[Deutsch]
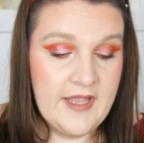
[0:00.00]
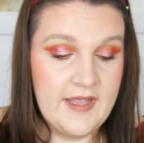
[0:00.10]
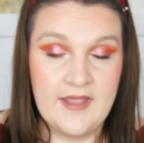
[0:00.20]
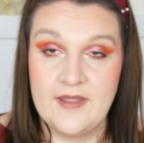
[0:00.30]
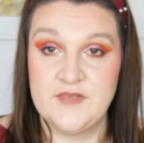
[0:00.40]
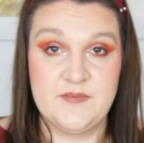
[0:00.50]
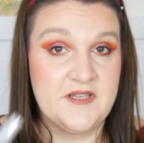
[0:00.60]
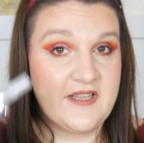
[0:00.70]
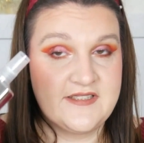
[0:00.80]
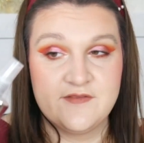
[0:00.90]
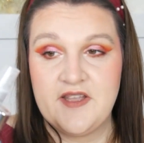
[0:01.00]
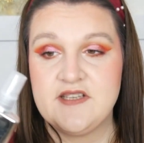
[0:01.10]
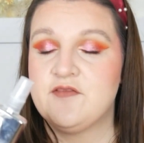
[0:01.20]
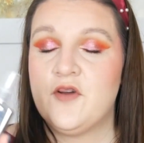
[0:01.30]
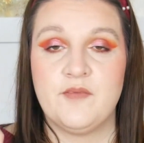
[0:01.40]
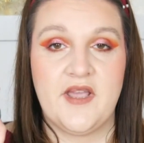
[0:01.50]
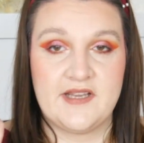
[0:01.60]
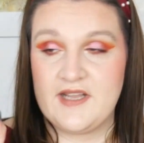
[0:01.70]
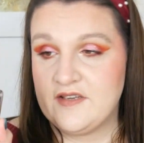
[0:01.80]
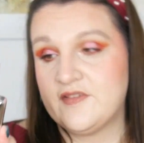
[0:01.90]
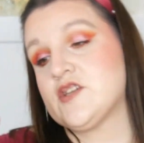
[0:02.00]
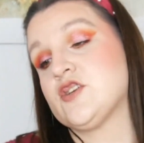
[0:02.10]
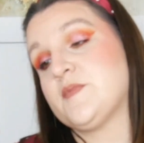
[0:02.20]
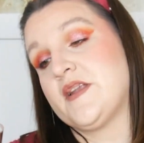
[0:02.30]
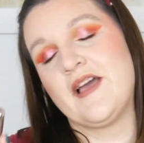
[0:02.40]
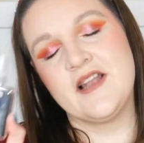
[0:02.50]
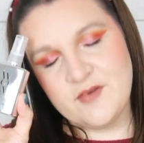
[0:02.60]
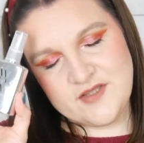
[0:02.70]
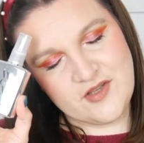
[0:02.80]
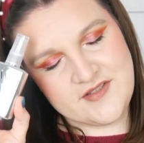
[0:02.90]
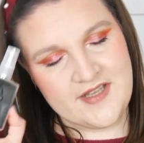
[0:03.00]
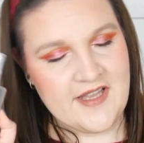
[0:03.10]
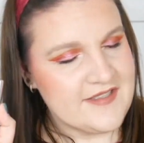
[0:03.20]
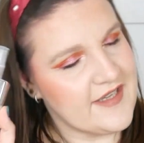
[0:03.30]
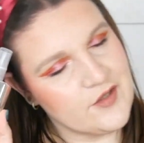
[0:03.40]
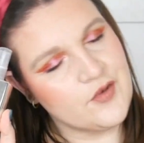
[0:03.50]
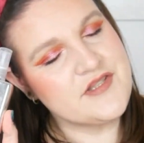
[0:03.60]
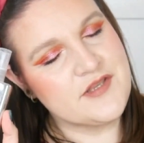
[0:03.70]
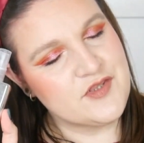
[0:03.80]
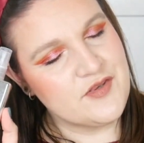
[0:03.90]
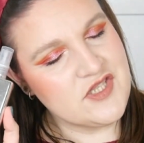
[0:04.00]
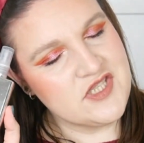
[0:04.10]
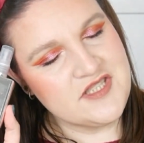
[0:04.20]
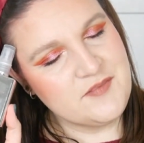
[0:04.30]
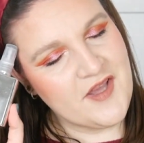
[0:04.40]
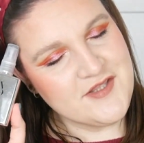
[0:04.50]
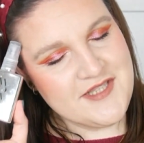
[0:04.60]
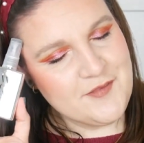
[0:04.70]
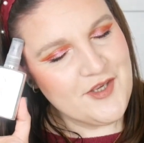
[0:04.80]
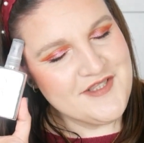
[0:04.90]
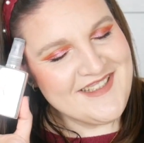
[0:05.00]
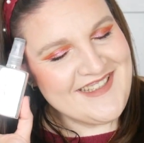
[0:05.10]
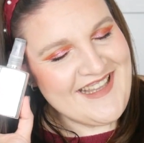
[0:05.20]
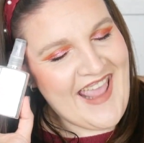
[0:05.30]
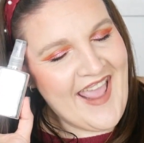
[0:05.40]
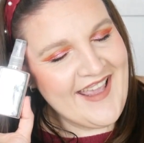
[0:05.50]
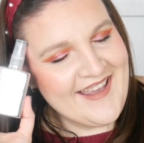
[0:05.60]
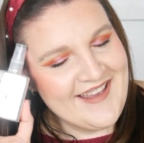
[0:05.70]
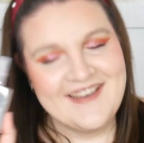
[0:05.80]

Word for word: Ähm, ich bin ein riesen Fan davon. Meine kleine Flasche ist bald alle, aber Gott sei Dank hatte ich eine große im Trashy, die ich mir rausnehmen konnte. Yay!